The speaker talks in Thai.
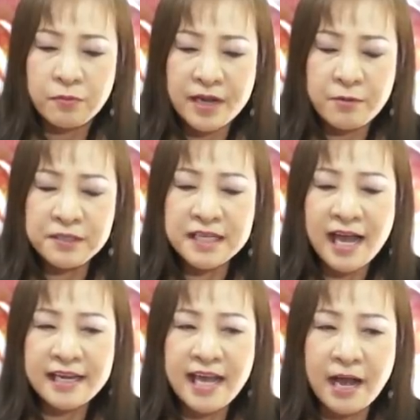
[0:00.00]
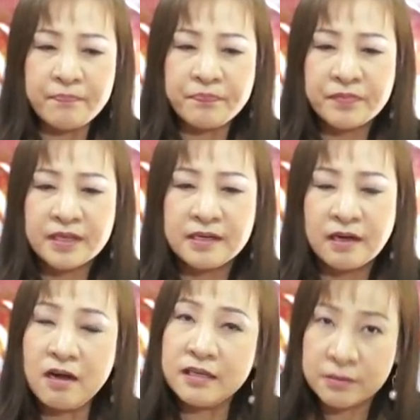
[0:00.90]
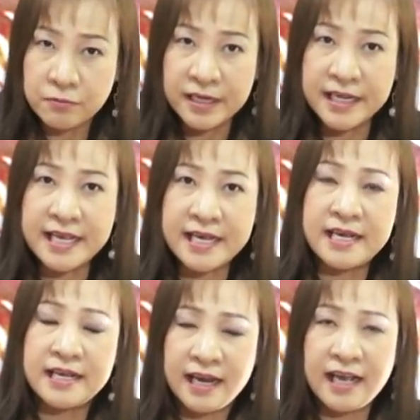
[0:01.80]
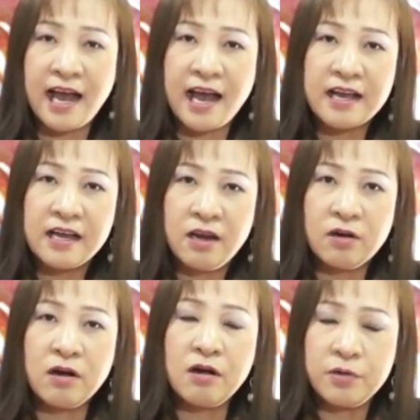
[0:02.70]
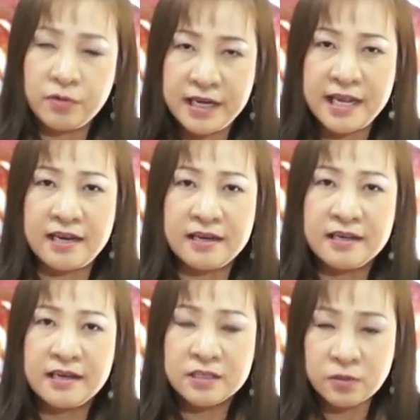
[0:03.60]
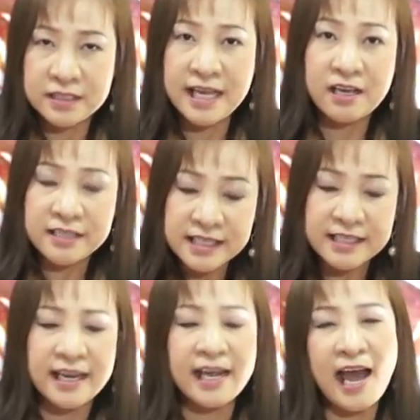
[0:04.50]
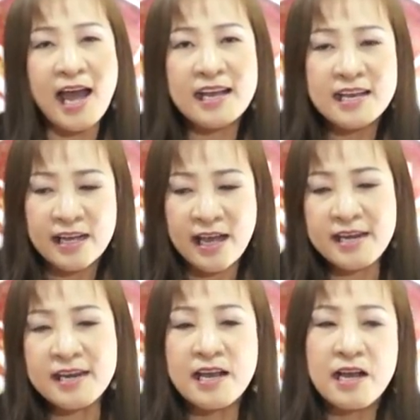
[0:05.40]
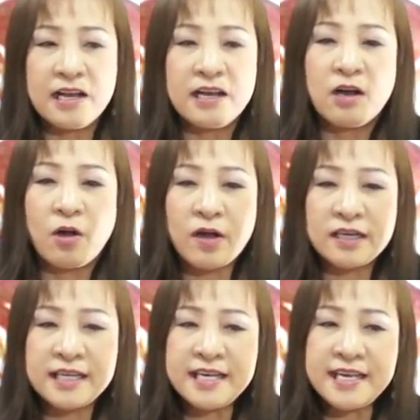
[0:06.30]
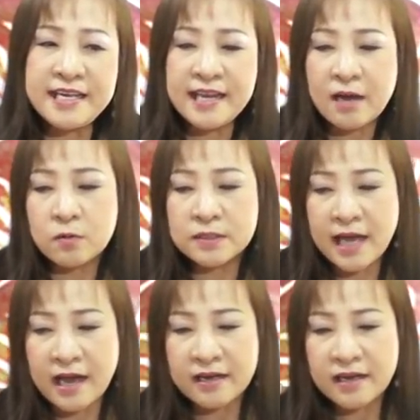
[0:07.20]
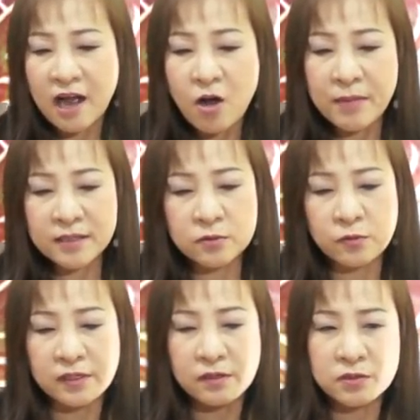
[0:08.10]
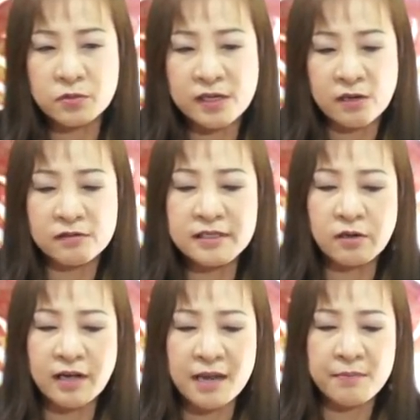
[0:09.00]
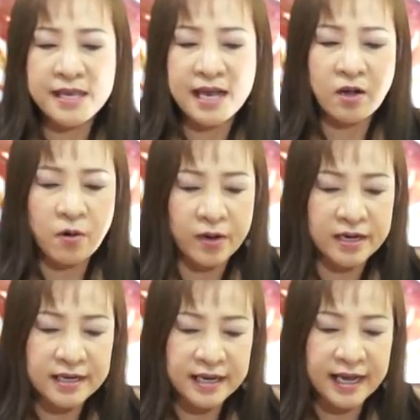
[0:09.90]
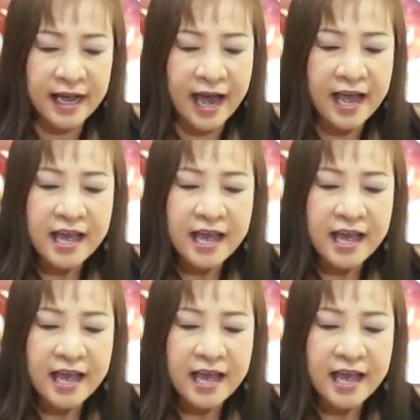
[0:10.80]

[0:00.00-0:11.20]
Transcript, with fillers: ในวิชานี้ก็ถือว่าดีนะคะ แล้วก็โดดเด่นสนใจก็เชิญนะคะ งั้นก่อนที่เราจะเข้ามาส่วนส่วนของเรื่องของการพยากรณ์นะคะ